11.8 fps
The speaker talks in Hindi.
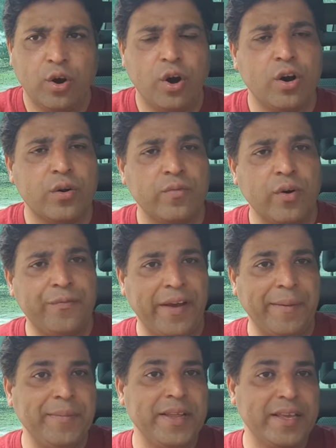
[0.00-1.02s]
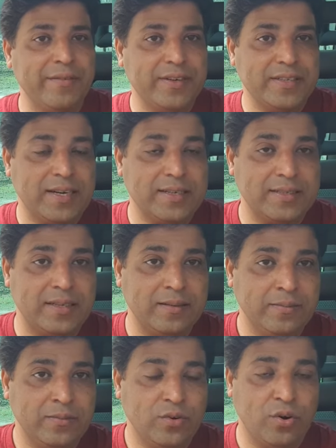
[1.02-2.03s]
और वो फैमिली की वजह से
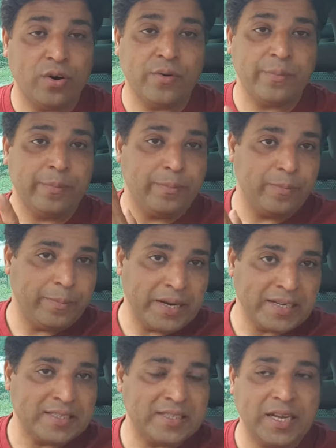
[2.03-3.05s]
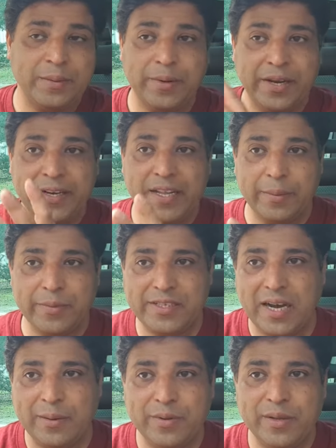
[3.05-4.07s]
और पाकिस्तान में इंडिया में
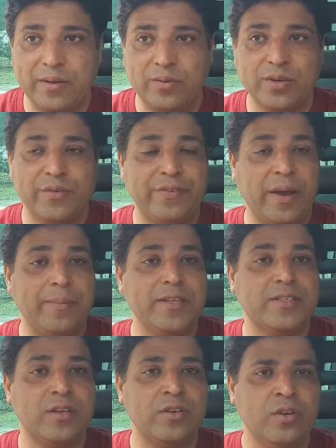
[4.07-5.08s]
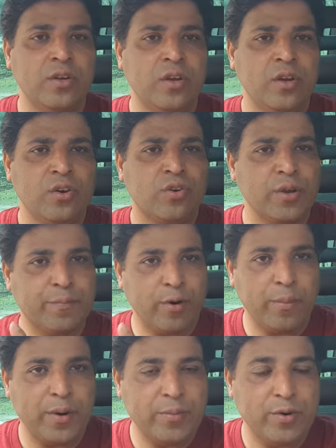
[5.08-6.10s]
जहाँ भी उनकी फैमिलीज़ हैं कोई
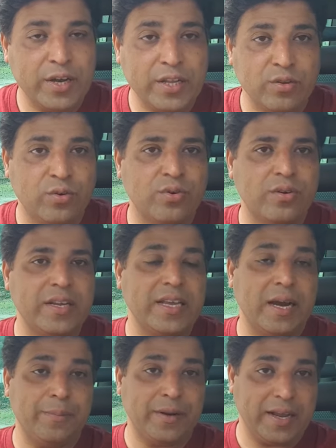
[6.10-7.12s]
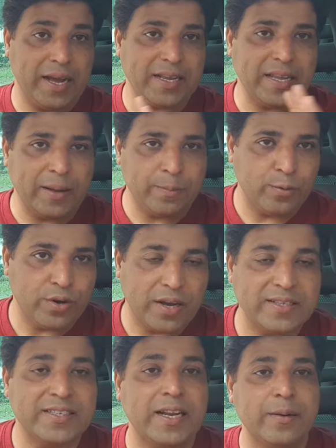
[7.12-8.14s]
प्रॉब्लम हो गई तो उन्होंने यहाँ पर कहा कि हम लोग
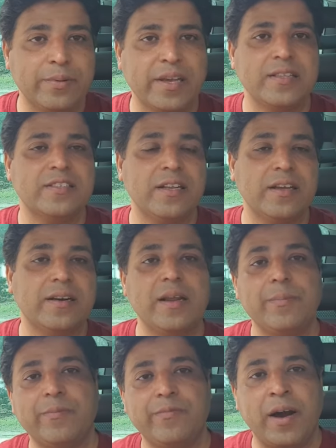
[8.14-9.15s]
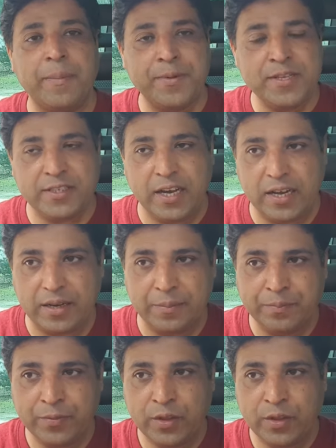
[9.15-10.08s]
अजाइलम कैंसिल कर रहे हैं हम वापस जा रहे हैं